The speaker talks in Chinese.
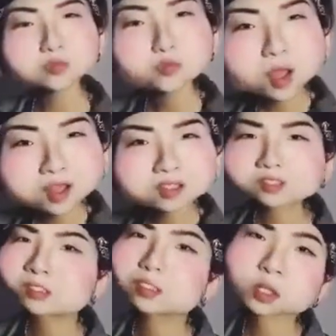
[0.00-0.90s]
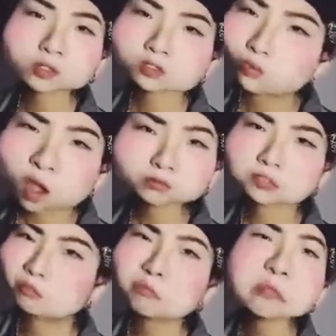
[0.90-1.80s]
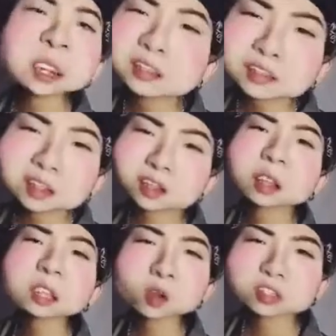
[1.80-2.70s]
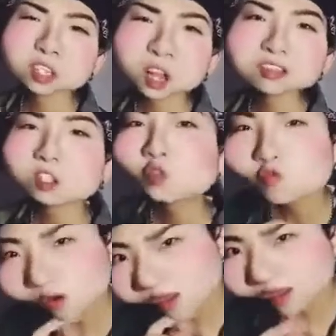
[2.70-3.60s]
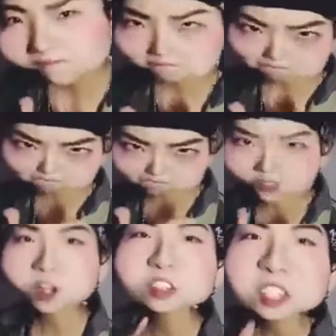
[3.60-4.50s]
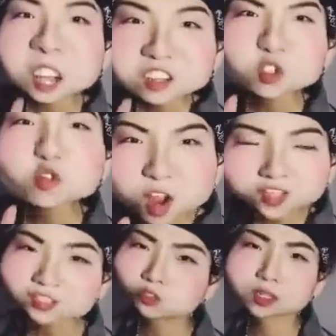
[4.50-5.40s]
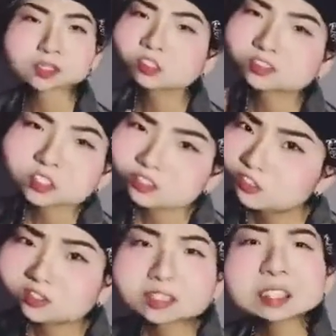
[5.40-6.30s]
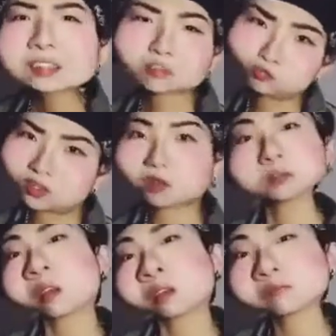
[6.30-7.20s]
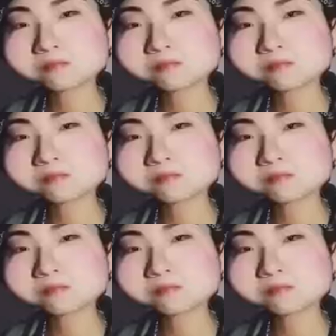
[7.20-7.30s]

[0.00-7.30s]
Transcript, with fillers: 一个女生，你对她多好，她都不理你。但是只要你长得帅，只要你长得帅，你就可以轻易的追到她。